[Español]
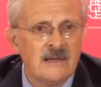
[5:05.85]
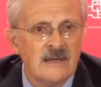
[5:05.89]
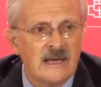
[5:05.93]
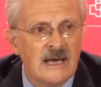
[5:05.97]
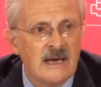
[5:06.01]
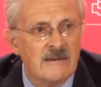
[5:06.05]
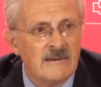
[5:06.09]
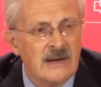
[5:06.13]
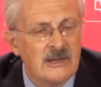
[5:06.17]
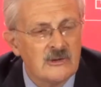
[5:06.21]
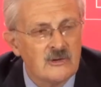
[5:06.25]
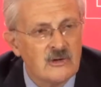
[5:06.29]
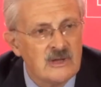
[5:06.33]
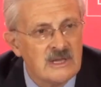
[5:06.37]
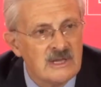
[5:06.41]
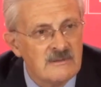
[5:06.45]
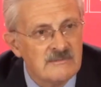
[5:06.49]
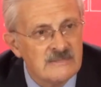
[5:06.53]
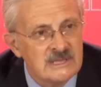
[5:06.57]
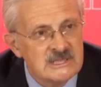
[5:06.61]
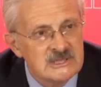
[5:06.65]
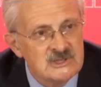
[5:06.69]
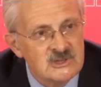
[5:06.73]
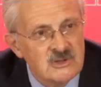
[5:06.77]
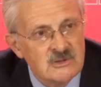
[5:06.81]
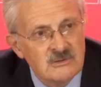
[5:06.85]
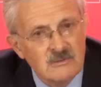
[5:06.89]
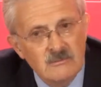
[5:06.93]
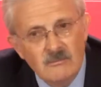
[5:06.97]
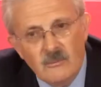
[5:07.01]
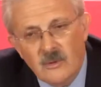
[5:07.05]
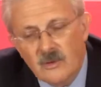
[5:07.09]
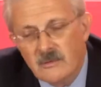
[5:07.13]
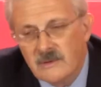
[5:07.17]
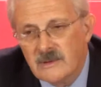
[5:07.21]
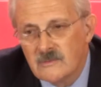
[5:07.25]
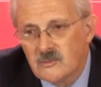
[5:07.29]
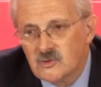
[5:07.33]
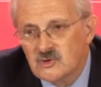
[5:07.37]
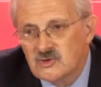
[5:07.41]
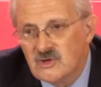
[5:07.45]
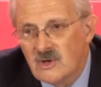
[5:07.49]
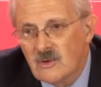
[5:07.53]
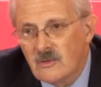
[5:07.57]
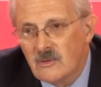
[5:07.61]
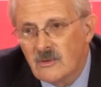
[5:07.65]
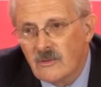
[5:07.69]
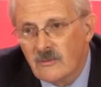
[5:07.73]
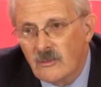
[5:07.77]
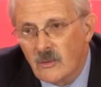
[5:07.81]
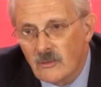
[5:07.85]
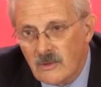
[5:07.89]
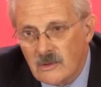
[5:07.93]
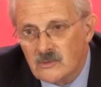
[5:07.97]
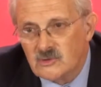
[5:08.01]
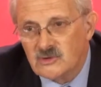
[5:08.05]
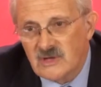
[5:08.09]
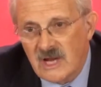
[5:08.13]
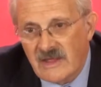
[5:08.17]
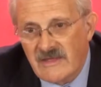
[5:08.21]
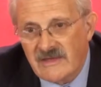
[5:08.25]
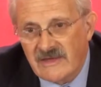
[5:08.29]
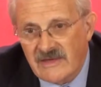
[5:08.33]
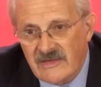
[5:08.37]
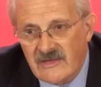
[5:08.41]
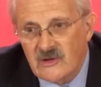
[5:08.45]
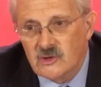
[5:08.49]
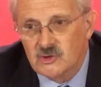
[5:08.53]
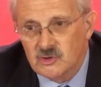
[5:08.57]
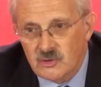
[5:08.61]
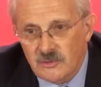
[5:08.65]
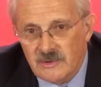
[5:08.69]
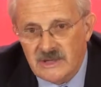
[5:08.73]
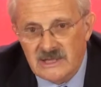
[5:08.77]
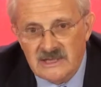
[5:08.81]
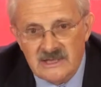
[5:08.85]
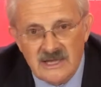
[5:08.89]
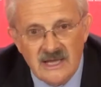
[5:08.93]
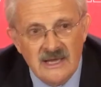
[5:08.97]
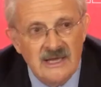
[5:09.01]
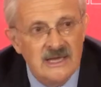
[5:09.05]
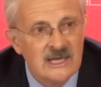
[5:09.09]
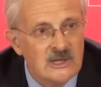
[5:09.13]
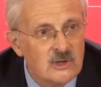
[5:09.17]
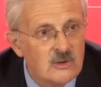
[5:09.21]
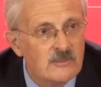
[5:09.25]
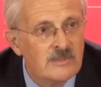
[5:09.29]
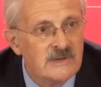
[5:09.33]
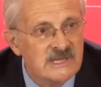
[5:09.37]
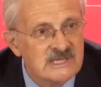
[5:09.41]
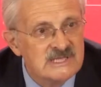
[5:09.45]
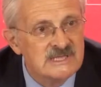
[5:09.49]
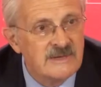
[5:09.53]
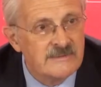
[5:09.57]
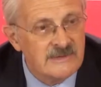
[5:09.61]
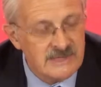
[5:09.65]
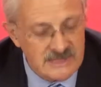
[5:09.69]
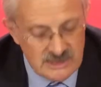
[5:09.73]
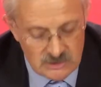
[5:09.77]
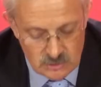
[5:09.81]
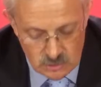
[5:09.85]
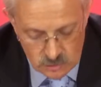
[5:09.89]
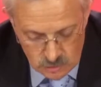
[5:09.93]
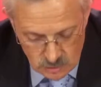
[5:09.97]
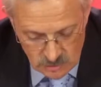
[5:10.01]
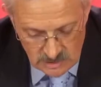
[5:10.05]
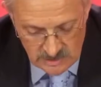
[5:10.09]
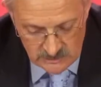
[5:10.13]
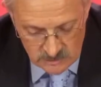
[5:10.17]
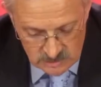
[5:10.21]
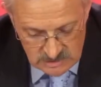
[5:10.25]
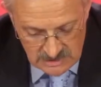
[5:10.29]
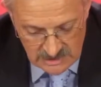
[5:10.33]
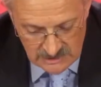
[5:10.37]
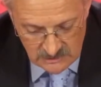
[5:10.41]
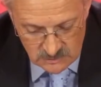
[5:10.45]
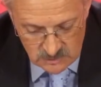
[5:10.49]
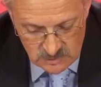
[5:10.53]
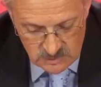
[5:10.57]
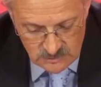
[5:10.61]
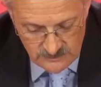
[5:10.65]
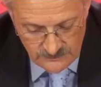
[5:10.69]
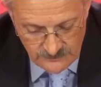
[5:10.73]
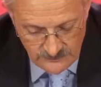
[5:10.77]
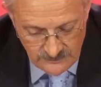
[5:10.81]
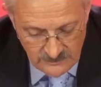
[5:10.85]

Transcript: hablando ya de inversión, volvemos, volvemos a la década de los 90 y no precisamente a sus últimos años.